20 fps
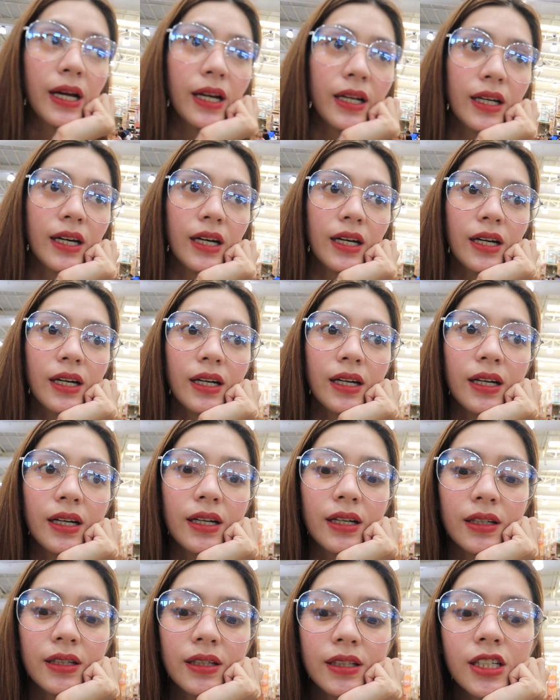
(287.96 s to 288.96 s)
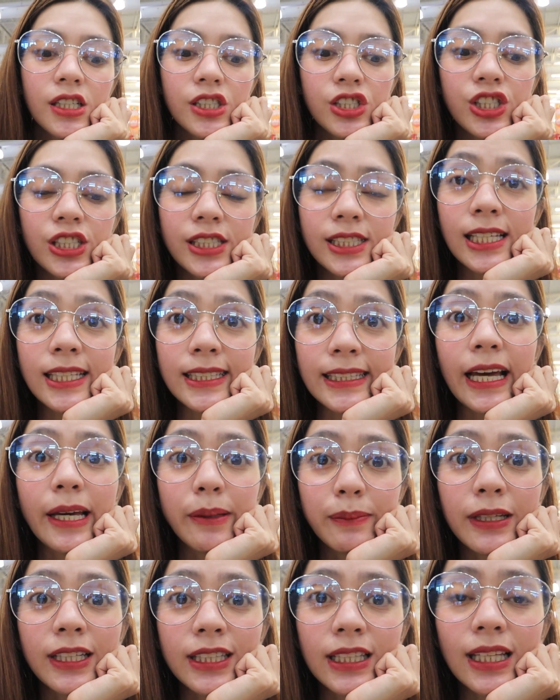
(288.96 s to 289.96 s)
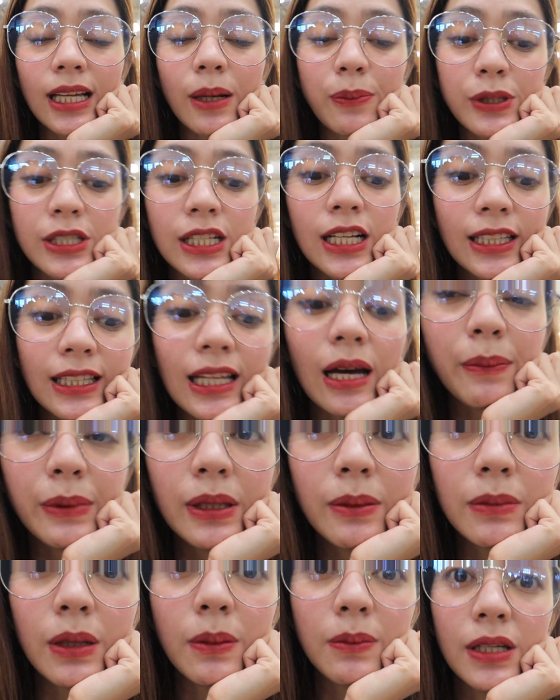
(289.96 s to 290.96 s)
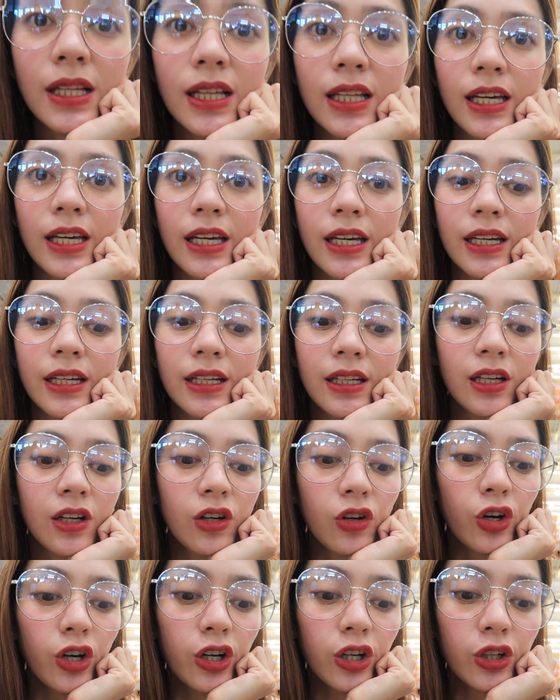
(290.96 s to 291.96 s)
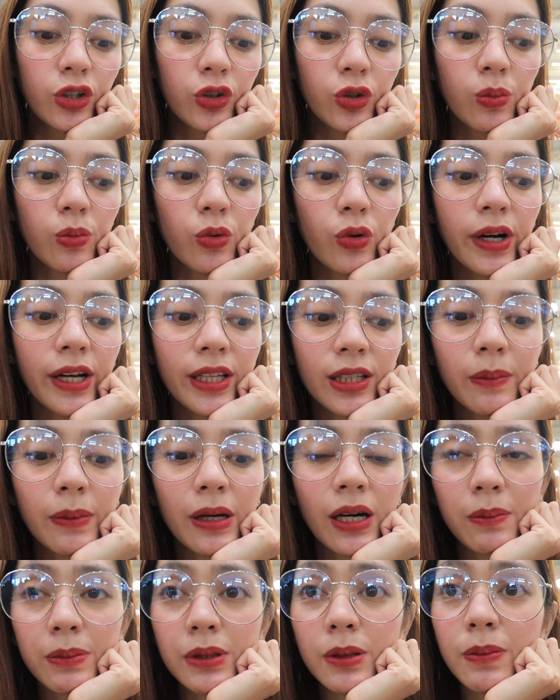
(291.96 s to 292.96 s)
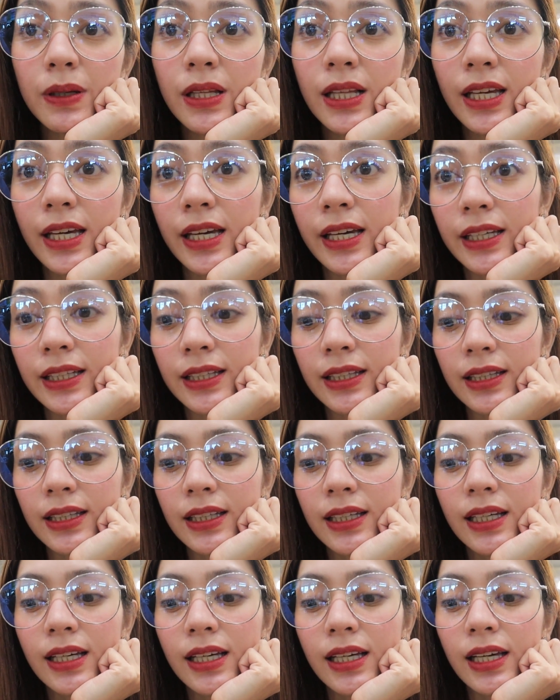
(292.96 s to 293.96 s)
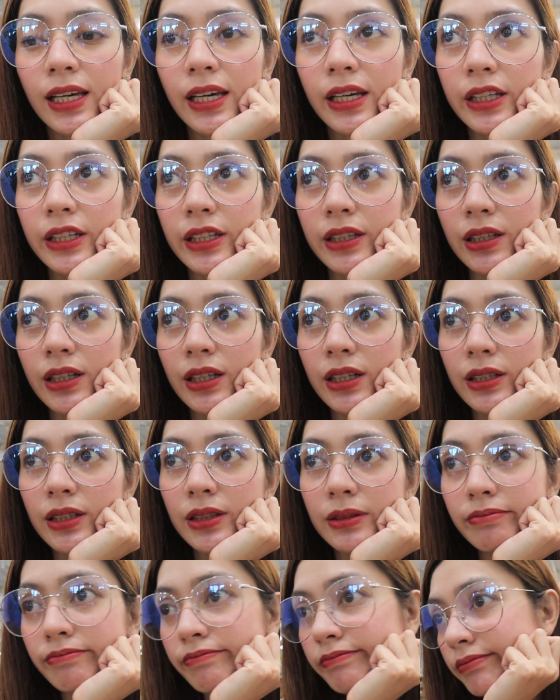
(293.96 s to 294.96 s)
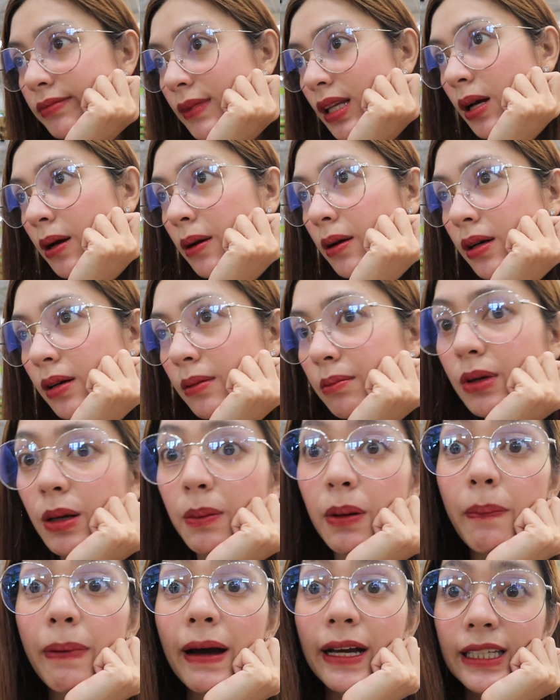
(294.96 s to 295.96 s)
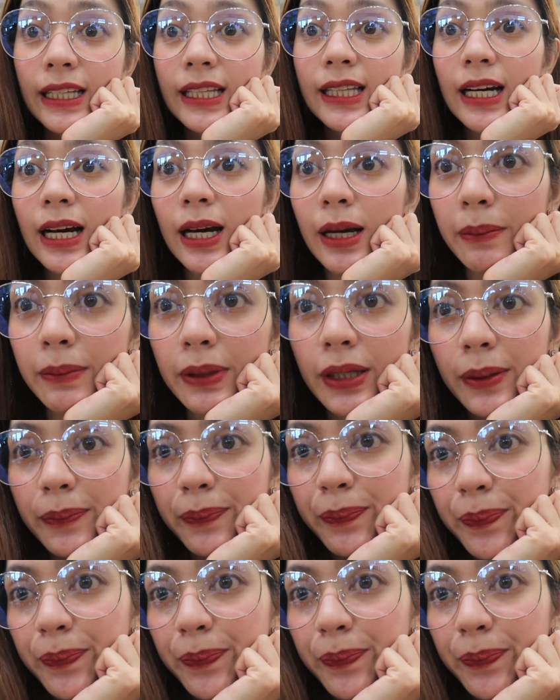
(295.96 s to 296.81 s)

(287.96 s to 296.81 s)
para just in time, katatapos lang namin mamili or kumuha ng mga bibilhin and um, Are you tired? magbabayad na kami.